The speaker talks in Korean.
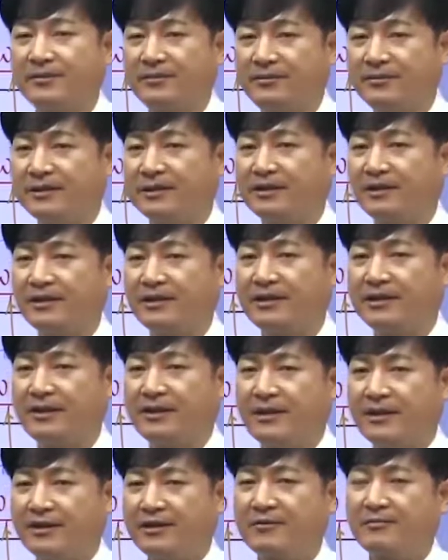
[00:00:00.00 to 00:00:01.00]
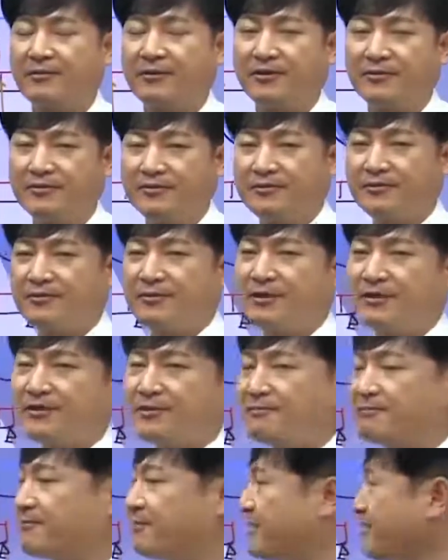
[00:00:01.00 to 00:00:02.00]
겁니다. 그럼 건축 구조가
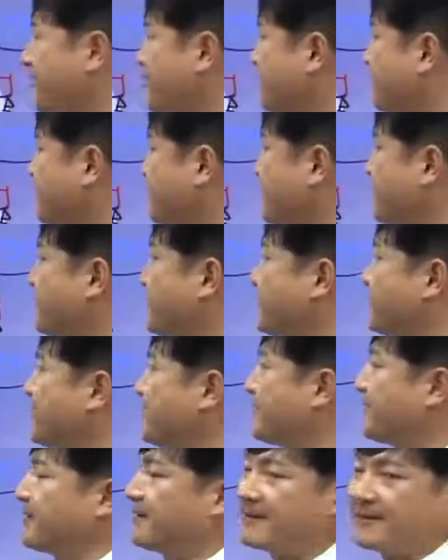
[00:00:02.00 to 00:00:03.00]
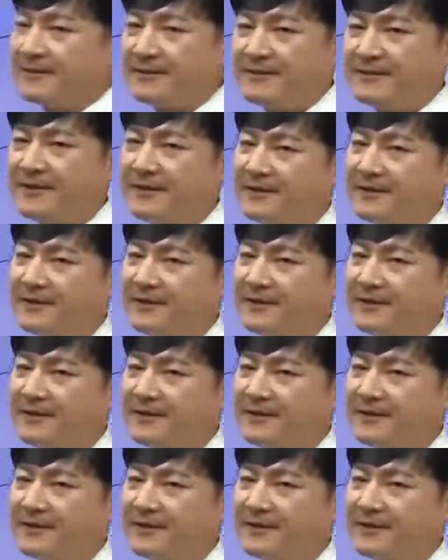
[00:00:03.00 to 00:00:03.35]
전부 다 이런 문제만 있냐? 예, 그렇지